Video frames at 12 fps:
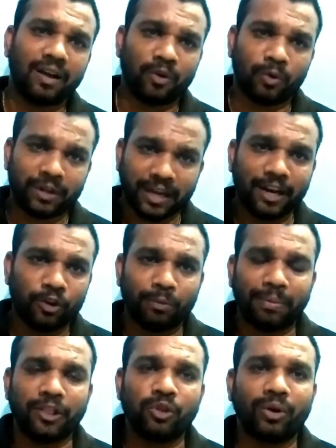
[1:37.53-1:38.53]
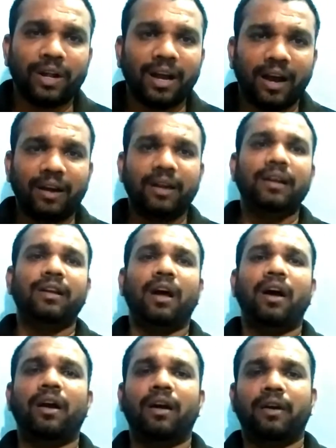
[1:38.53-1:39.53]
ஒரு கையில் ஒரு பந்தோட அங்கிள்
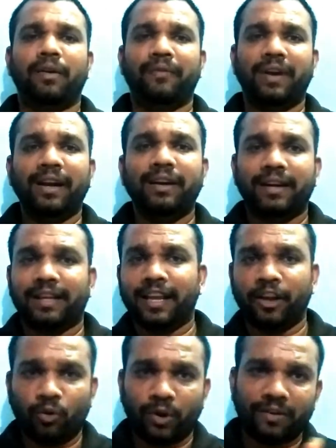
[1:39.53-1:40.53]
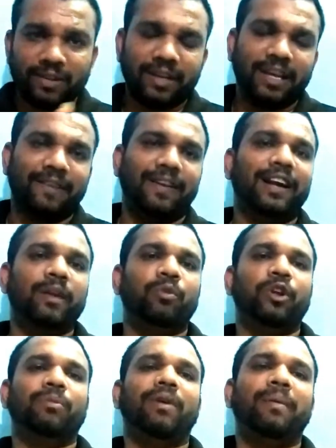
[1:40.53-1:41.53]
நான் விளையாண்டுட்டு இருக்கேன் என் கூட வந்து நீங்கள் விளையாட
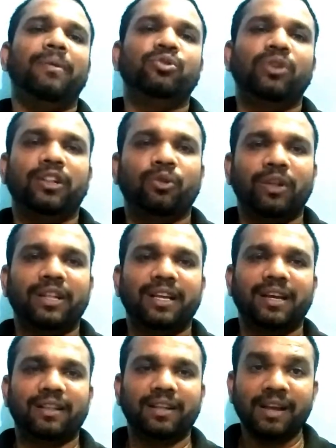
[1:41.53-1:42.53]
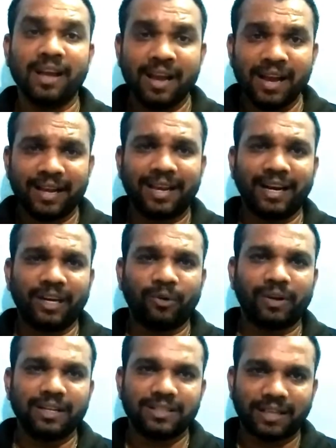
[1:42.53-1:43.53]
முடியுமா அப்படின்னு சொல்லி அந்த குழந்தை கேட்குது கேட்ட
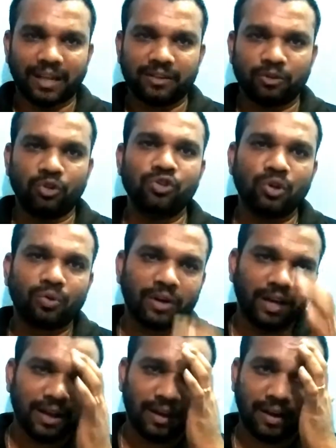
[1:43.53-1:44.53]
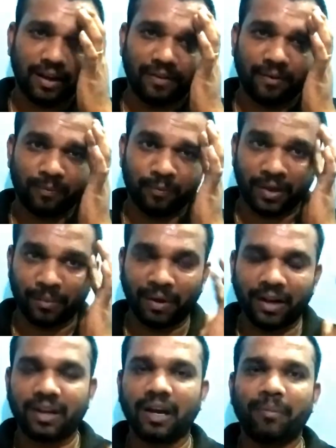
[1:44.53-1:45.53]
உடனே சத் கொஞ்சம் கூட
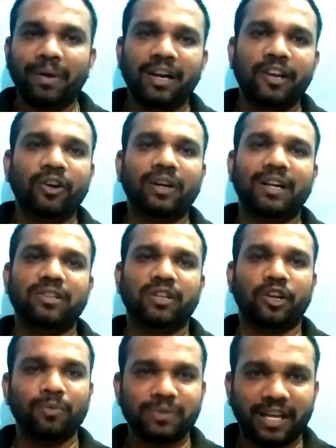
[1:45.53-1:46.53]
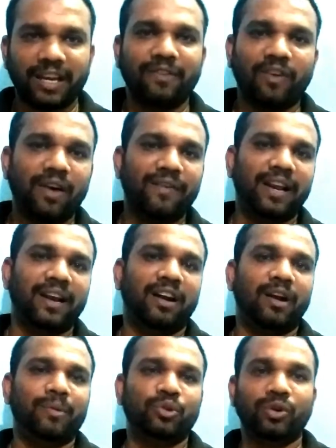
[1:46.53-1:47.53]
மறுக்காமல் லியோ டால்சாயும் சரி வா
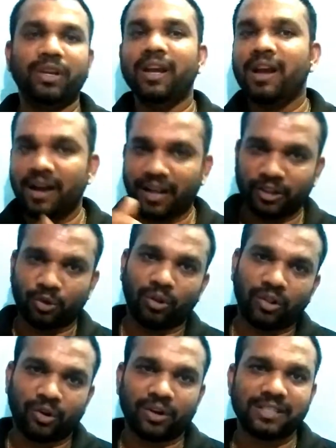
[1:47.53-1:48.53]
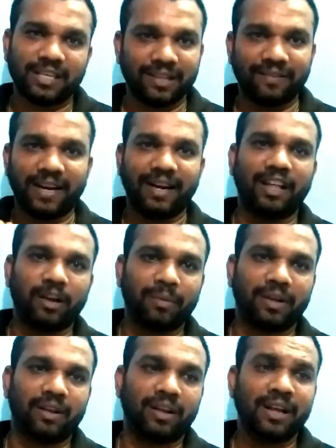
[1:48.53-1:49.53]
விளையாடலாம் அப்படின்னு சொல்லி அந்த குழந்தையோட சேர்ந்து விளையாட
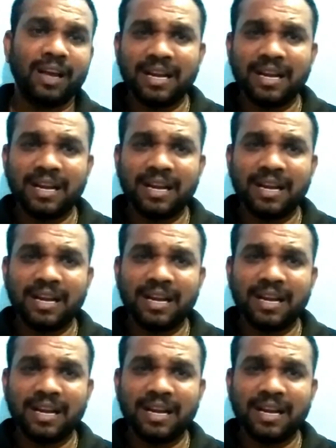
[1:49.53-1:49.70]
ஆரம்பிக்கிறாரு